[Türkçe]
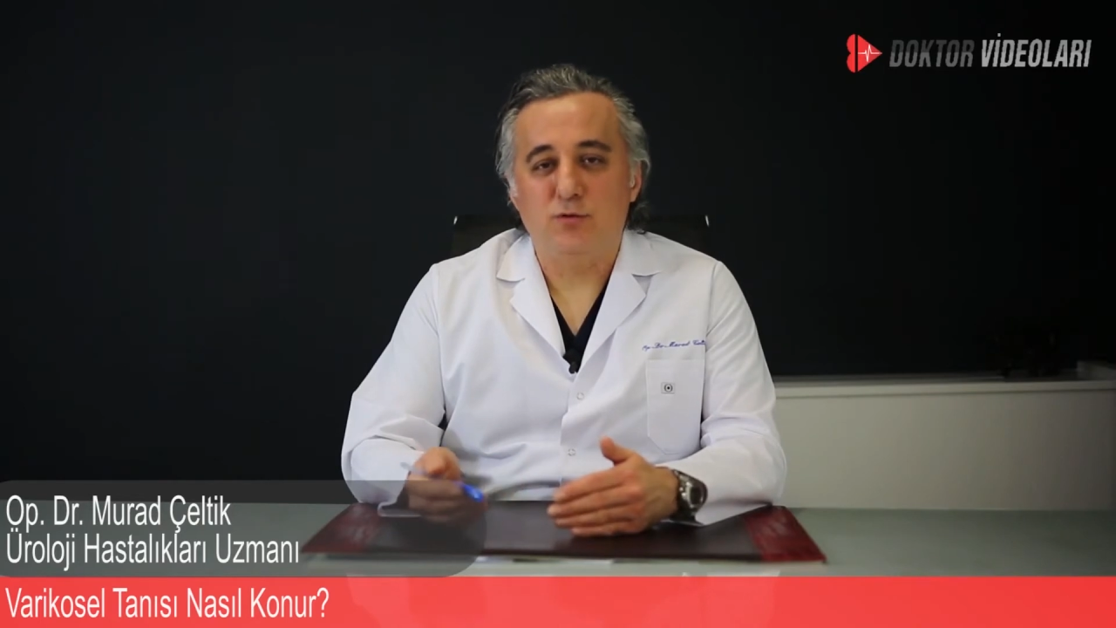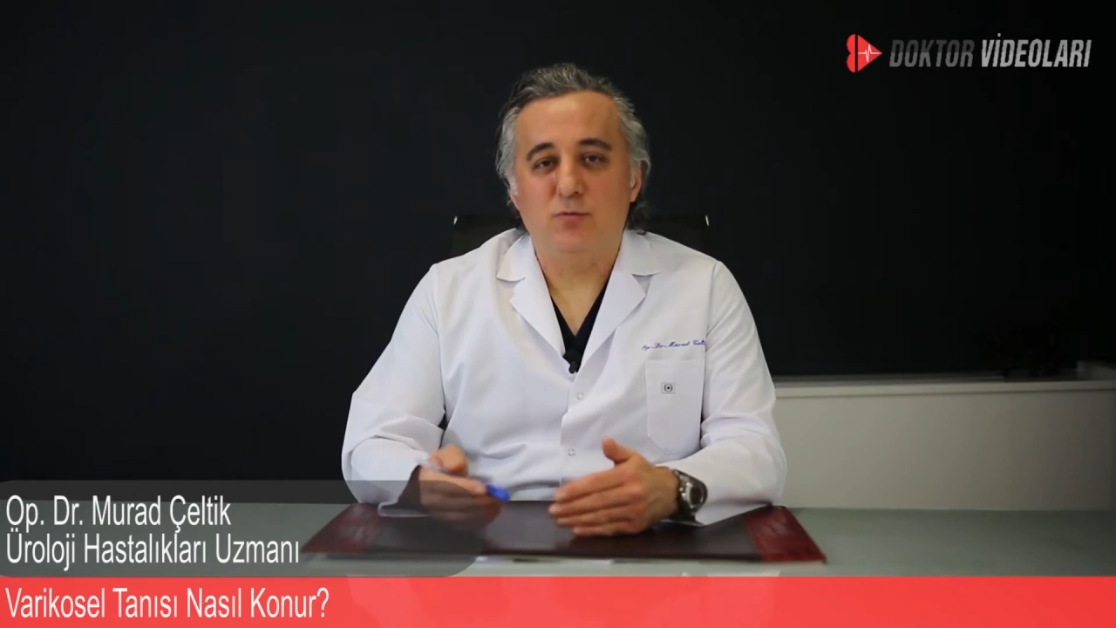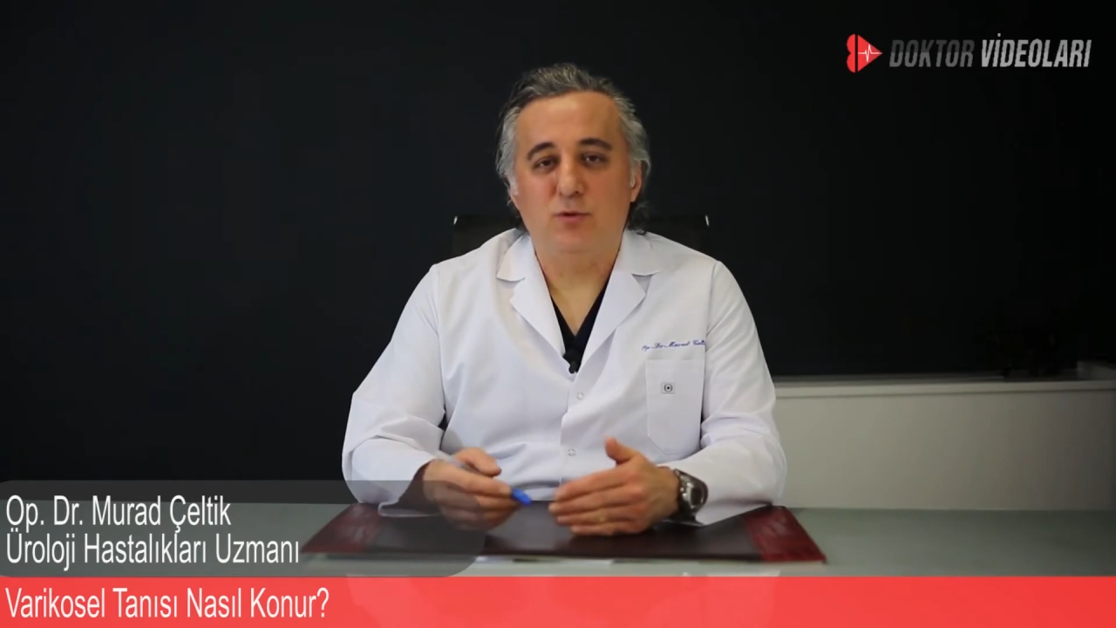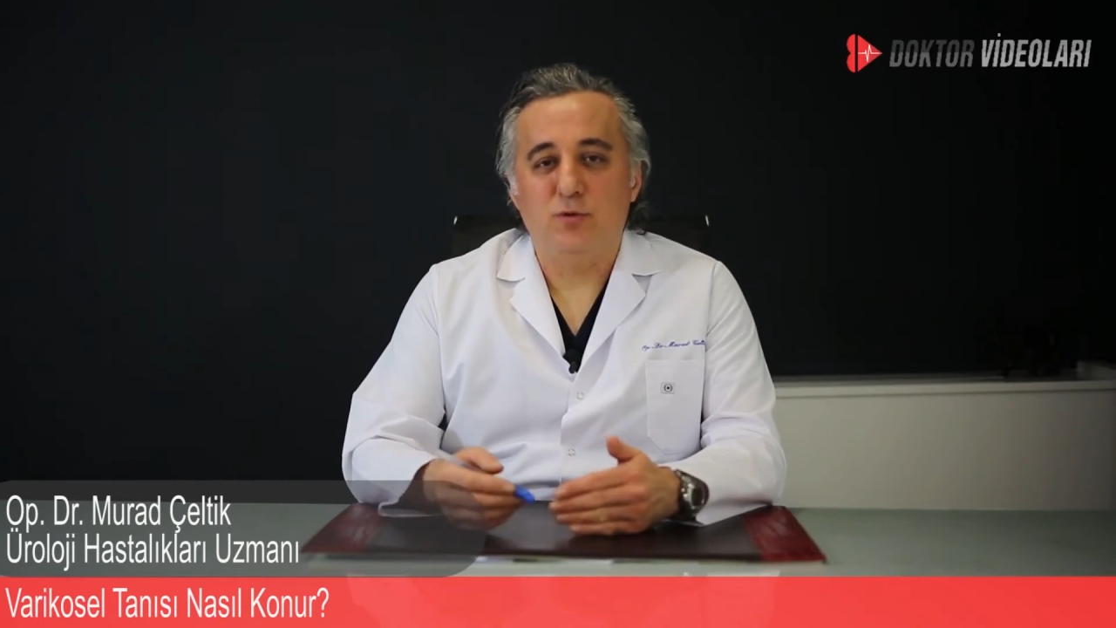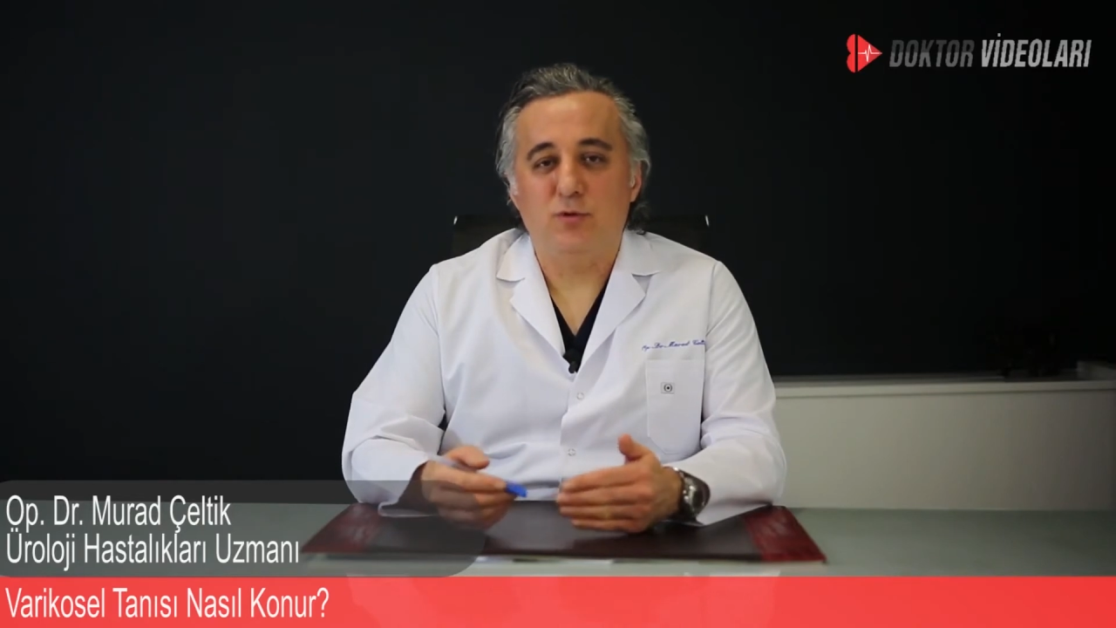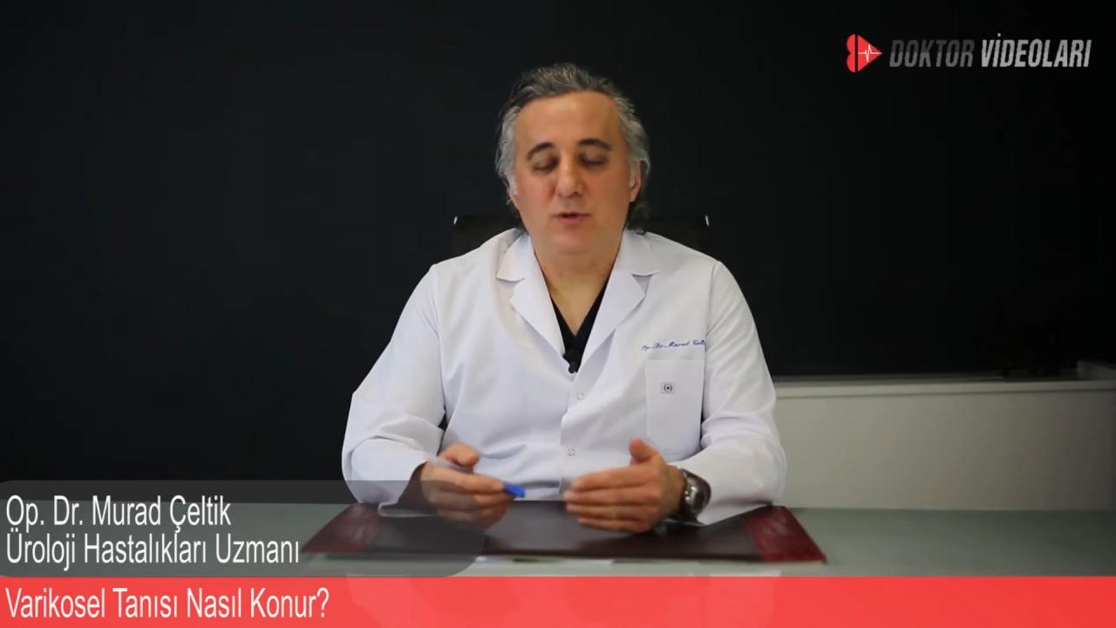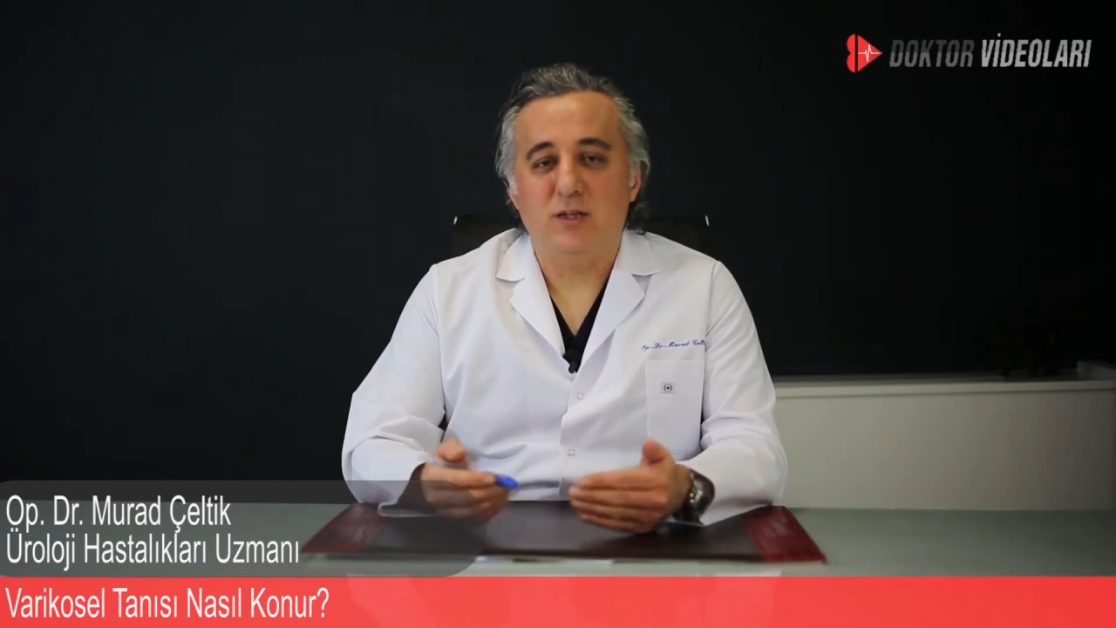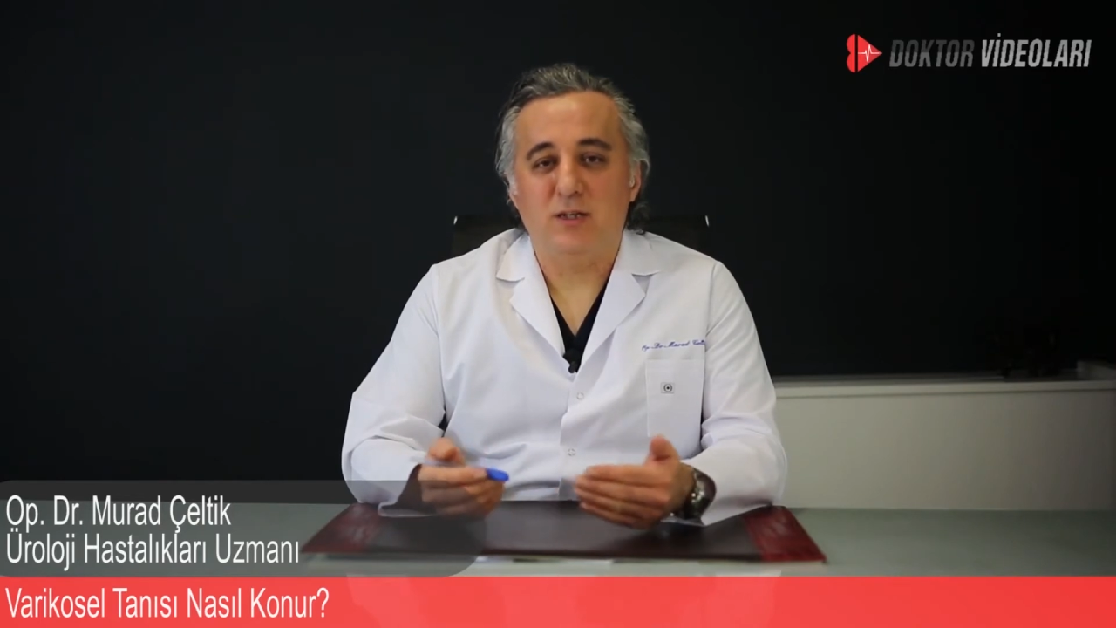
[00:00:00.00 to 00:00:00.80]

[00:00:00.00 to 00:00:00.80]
durumunda ortaya